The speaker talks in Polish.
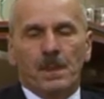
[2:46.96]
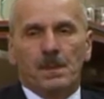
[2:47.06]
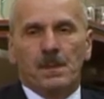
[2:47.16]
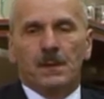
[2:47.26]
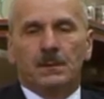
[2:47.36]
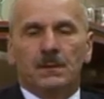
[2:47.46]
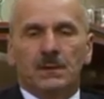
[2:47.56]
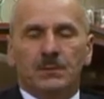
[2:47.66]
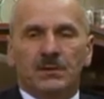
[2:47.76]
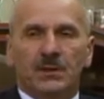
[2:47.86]
Mm,
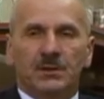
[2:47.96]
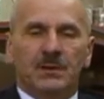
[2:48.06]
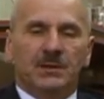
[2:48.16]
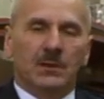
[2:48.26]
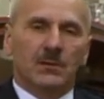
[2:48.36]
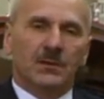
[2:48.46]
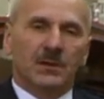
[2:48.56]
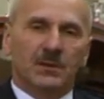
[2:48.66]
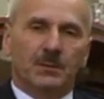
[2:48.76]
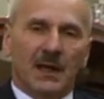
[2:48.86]
rozpoczęliśmy jeszcze
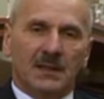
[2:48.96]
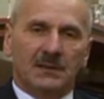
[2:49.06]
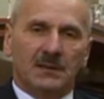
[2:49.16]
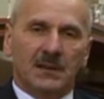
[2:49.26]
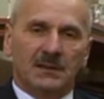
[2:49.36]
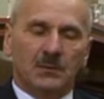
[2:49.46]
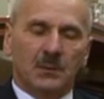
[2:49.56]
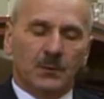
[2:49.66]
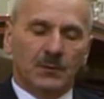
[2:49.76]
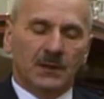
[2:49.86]
również pracę w
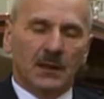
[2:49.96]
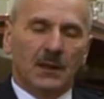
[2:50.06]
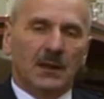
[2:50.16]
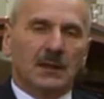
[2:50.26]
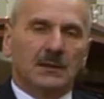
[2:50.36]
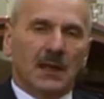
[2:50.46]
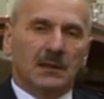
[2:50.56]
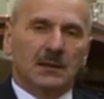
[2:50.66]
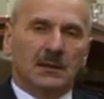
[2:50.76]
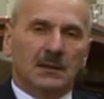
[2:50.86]
następnym punkcie
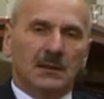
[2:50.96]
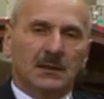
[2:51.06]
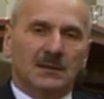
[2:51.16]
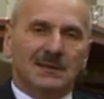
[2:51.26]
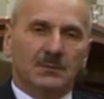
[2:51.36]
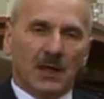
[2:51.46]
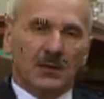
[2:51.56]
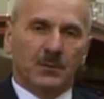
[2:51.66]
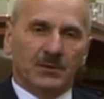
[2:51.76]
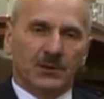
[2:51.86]
nad e, zmianą
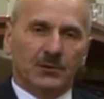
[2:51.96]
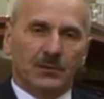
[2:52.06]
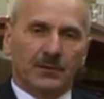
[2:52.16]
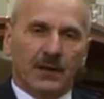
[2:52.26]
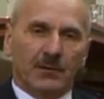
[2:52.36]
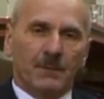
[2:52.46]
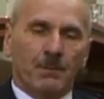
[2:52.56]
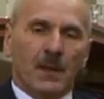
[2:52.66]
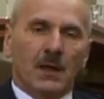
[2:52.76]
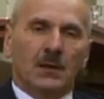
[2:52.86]
po części uchwały
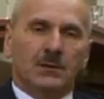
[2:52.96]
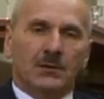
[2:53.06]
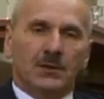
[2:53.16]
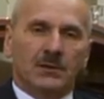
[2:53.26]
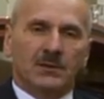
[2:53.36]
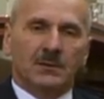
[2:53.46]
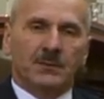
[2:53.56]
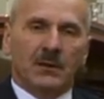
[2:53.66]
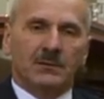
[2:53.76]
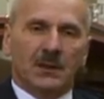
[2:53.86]
dotyczącej
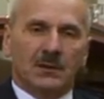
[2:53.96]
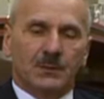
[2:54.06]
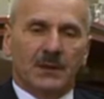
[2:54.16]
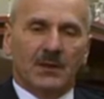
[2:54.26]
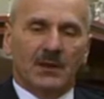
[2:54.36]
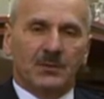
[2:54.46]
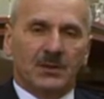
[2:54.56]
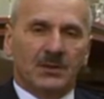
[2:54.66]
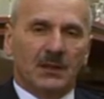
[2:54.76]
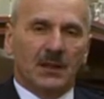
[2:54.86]
planu zagospodarowania
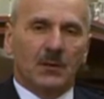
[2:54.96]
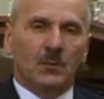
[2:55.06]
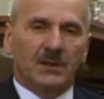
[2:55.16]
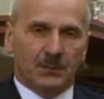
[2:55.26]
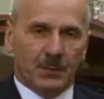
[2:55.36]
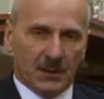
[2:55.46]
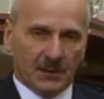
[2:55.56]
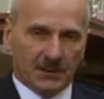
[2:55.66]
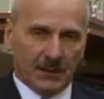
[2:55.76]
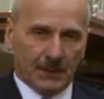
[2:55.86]
przestrzennego ulicy
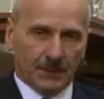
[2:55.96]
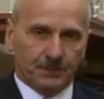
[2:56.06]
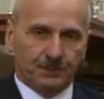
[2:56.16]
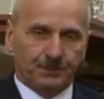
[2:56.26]
Barlickiego